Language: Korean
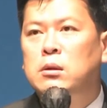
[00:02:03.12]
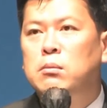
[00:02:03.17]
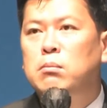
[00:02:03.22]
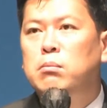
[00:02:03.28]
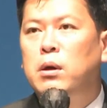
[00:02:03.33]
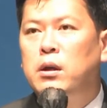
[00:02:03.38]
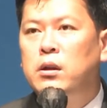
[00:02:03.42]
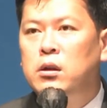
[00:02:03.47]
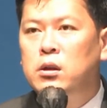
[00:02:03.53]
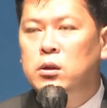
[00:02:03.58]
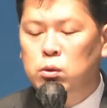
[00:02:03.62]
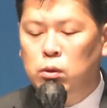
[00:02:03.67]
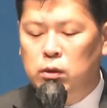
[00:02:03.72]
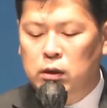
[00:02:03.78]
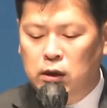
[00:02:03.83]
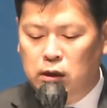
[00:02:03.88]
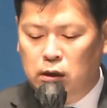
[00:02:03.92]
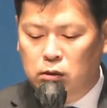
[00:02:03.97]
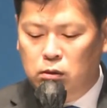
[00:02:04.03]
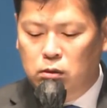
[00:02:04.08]
심판을
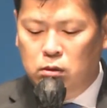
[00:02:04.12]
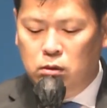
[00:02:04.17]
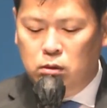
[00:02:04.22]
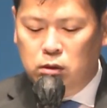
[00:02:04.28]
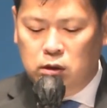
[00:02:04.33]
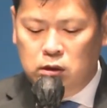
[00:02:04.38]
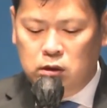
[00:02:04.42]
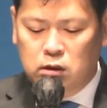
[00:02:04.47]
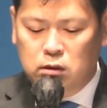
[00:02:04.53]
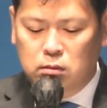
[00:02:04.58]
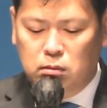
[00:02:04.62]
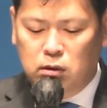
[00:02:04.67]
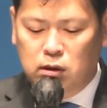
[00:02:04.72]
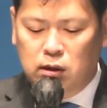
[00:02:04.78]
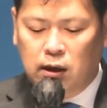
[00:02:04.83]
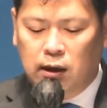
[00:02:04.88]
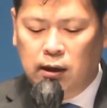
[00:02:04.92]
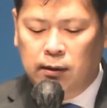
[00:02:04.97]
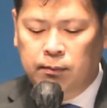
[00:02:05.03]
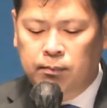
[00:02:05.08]
쏟아내고
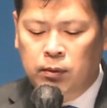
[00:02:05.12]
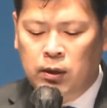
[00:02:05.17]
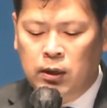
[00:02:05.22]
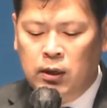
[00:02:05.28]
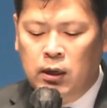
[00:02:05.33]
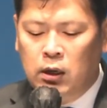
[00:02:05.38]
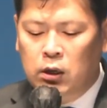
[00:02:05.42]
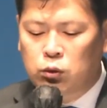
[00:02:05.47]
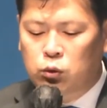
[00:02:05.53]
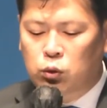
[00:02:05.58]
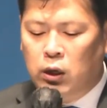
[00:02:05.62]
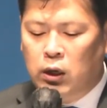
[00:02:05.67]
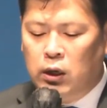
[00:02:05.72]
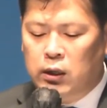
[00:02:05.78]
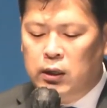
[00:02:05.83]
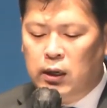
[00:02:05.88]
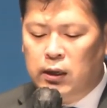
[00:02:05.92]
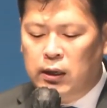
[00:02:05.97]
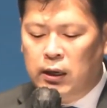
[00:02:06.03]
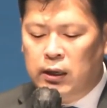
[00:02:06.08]
있습니다. 죄에
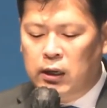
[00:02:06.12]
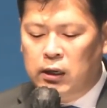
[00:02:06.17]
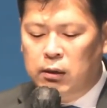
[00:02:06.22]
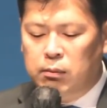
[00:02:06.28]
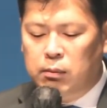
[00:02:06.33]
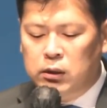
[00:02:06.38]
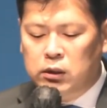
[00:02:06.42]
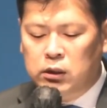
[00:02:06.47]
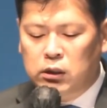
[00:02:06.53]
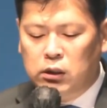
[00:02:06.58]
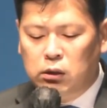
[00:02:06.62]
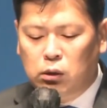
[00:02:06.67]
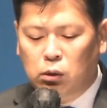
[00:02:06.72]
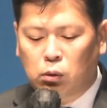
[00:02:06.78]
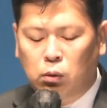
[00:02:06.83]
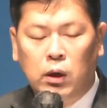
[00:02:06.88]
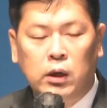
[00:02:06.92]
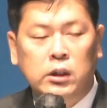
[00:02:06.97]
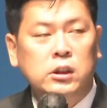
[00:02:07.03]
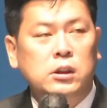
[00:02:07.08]
대한 하나님의
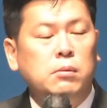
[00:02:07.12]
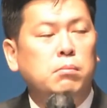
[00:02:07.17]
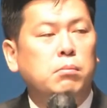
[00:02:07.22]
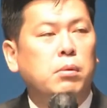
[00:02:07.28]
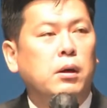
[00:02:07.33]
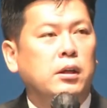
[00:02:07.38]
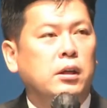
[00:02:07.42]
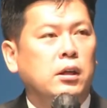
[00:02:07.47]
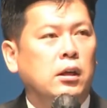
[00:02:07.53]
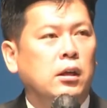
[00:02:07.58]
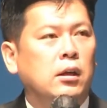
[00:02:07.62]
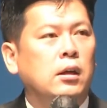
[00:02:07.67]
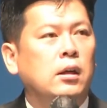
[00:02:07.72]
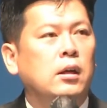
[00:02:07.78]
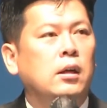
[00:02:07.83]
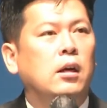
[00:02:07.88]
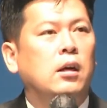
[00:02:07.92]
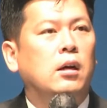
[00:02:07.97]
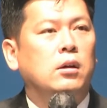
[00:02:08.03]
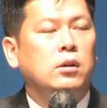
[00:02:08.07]
진노와 심판이
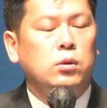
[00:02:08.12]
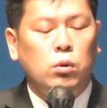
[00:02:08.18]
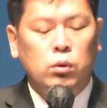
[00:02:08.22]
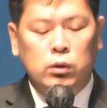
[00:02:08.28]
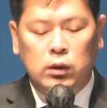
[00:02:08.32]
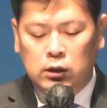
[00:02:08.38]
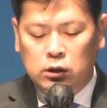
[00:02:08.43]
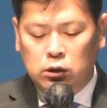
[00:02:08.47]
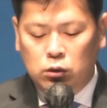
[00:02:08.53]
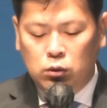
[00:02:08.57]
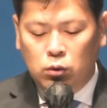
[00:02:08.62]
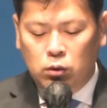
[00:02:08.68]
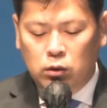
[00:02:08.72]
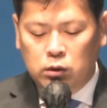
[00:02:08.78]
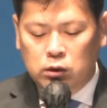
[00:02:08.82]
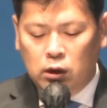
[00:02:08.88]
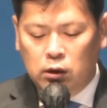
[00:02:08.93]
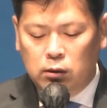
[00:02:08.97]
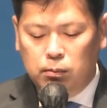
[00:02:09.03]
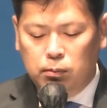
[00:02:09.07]

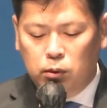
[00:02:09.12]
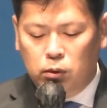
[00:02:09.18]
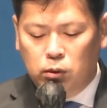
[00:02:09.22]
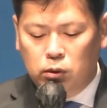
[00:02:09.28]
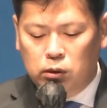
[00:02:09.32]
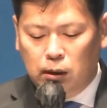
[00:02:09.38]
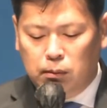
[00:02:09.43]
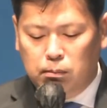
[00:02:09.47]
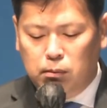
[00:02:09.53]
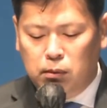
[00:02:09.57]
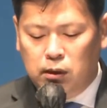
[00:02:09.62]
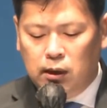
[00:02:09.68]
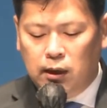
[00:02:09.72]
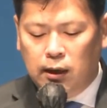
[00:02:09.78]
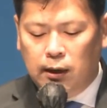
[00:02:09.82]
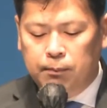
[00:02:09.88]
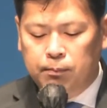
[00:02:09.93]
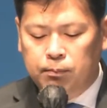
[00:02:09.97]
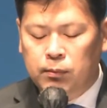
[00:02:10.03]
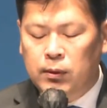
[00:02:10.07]
쏟아지고
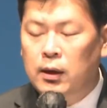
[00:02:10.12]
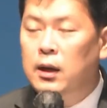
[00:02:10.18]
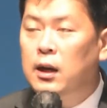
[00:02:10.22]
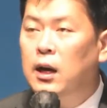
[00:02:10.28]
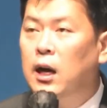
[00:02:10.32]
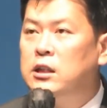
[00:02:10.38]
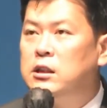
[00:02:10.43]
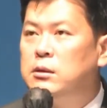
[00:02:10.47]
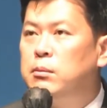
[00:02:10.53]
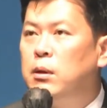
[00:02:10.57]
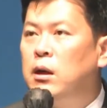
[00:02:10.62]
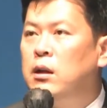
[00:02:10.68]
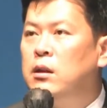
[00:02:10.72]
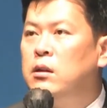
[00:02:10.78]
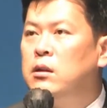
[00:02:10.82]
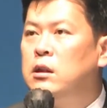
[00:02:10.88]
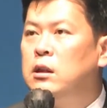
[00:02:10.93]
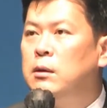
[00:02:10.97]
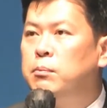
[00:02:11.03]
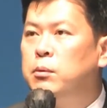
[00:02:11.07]
선포됩니다.
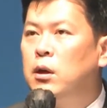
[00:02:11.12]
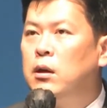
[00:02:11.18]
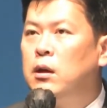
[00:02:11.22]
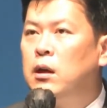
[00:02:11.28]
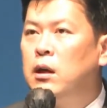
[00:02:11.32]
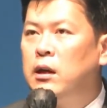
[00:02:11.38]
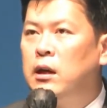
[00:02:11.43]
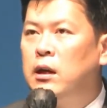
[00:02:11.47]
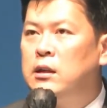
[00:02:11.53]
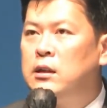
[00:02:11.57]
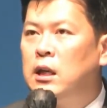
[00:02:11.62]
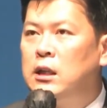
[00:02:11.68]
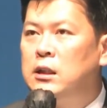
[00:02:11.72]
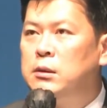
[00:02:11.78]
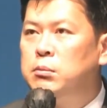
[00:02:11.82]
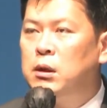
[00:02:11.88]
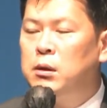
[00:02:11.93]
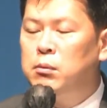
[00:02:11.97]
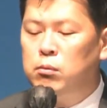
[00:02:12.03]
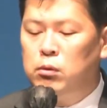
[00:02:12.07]
하지만 급격하게
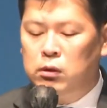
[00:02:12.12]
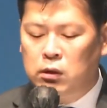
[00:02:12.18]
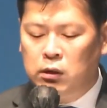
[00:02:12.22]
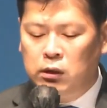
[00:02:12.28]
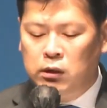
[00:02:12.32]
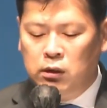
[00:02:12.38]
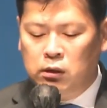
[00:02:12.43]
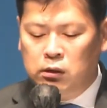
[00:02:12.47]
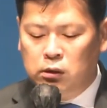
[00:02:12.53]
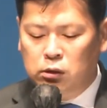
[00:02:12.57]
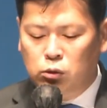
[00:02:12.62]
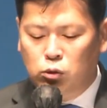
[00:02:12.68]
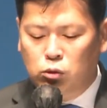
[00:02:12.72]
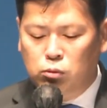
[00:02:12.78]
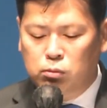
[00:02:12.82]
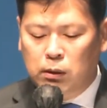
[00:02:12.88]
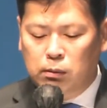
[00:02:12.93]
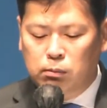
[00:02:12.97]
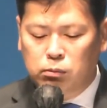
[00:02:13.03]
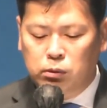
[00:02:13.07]
사십 장부터 이어지는
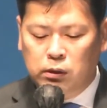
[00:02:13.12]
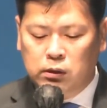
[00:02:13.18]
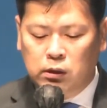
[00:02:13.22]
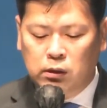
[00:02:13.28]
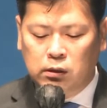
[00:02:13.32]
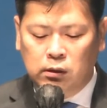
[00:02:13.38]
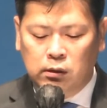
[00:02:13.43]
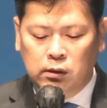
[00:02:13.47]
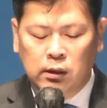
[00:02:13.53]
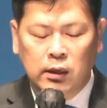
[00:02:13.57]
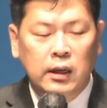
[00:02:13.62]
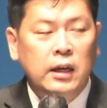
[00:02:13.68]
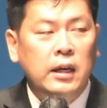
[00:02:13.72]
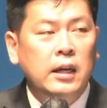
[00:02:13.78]
후반부에서는